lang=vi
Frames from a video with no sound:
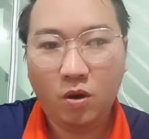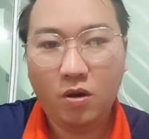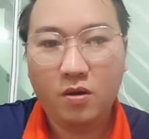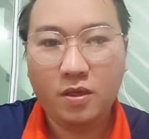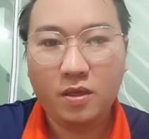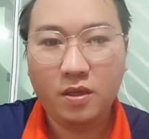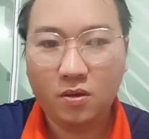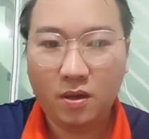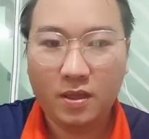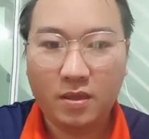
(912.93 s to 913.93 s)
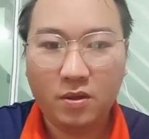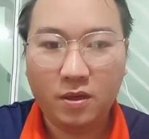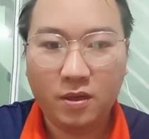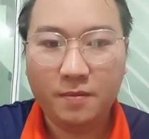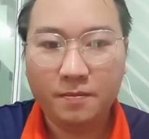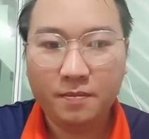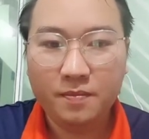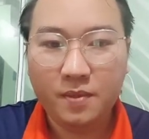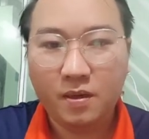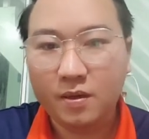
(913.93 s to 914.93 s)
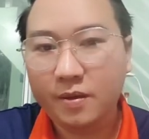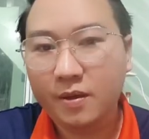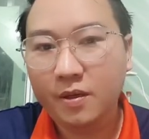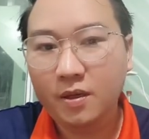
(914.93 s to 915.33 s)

bỏ là cho nên kho lại tan họ đi nào cái này